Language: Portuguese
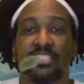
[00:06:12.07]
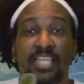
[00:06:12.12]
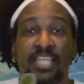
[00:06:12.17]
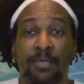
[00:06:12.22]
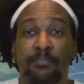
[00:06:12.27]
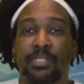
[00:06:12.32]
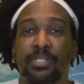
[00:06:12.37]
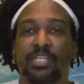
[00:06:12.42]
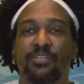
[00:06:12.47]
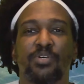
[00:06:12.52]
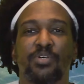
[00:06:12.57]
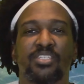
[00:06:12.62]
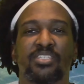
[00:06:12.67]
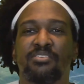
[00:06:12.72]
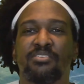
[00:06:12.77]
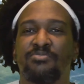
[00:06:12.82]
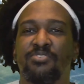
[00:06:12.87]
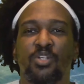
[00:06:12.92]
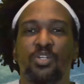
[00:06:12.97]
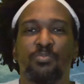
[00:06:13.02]
Sempre que
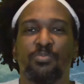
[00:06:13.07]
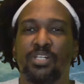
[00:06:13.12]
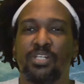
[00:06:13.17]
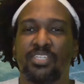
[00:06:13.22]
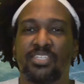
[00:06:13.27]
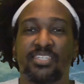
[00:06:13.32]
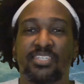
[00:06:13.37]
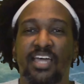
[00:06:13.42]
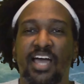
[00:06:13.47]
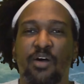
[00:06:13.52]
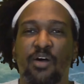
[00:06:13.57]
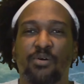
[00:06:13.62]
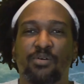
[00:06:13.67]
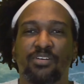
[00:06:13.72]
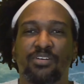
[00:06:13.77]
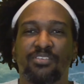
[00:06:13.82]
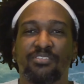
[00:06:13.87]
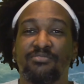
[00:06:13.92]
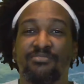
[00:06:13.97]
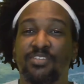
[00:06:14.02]
você vir um policial
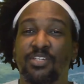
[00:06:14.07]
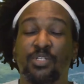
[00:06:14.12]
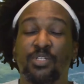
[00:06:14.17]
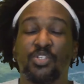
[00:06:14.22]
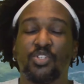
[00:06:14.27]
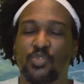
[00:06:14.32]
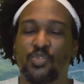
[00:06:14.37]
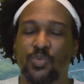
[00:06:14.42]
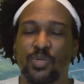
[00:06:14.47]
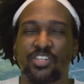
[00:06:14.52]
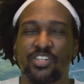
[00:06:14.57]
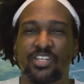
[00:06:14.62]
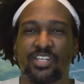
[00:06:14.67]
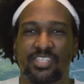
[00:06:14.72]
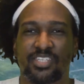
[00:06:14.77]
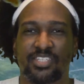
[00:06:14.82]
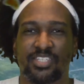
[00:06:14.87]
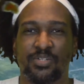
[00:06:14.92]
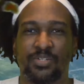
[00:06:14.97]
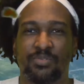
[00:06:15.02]
vindo em sua
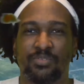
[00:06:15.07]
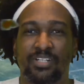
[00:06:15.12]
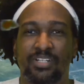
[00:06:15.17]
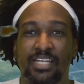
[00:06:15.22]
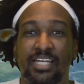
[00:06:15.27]
direção,